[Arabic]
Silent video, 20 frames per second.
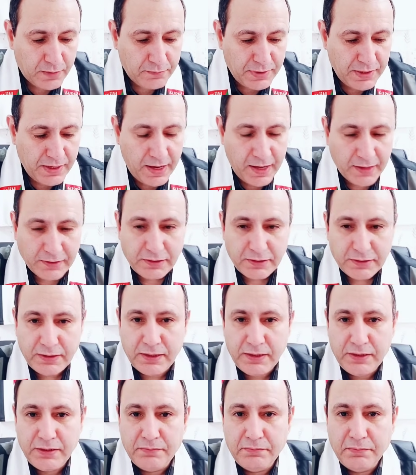بعدد
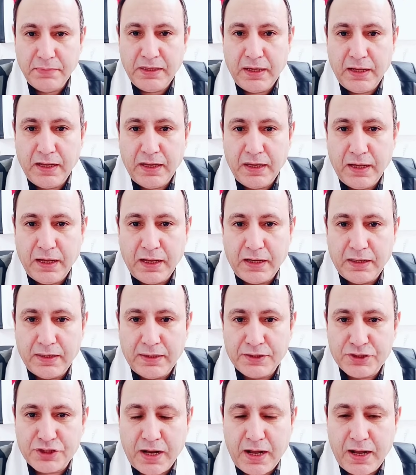من
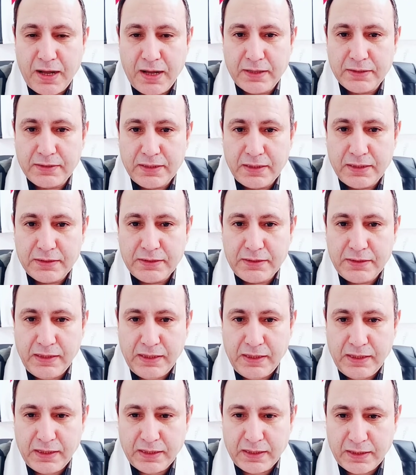الإجراءات
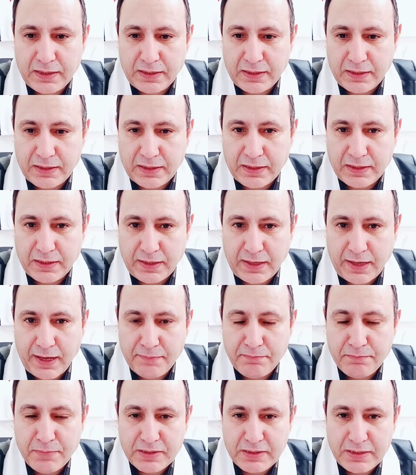التي
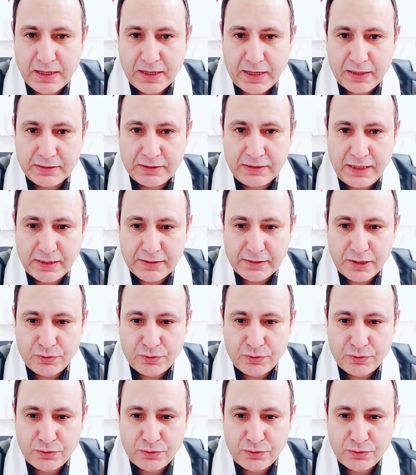آه، همت القضية